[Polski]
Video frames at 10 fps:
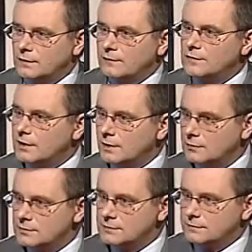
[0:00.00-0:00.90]
nie
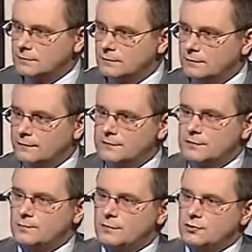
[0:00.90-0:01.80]
wnikając w, w
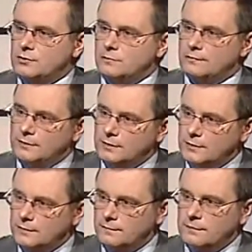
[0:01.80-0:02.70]
kwestię, powiedział,
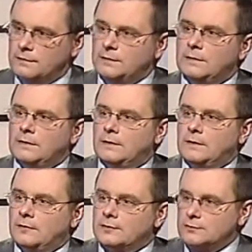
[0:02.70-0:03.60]
winy, niewiny.
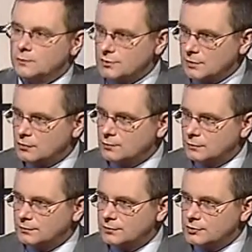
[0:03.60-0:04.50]
To jest odpowiedzialność
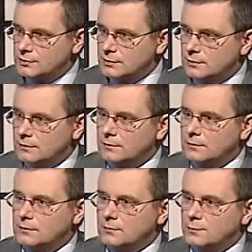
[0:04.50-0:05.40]
polityczna,
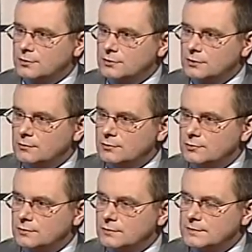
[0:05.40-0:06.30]
e,
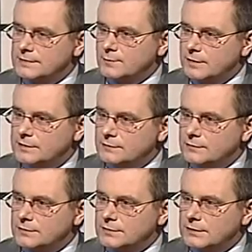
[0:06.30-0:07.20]
odpowiedzialność e, za
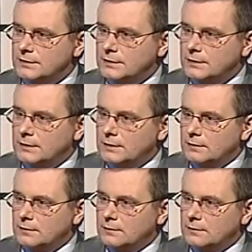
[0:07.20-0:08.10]
państwo, za
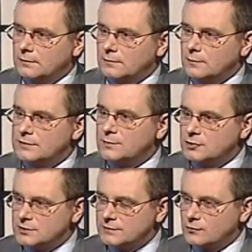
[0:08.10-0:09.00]

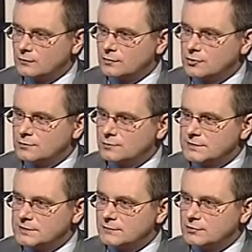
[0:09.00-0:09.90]
bezpieczeństwo również
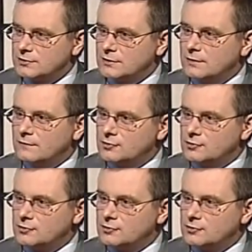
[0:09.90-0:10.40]
przedstawicieli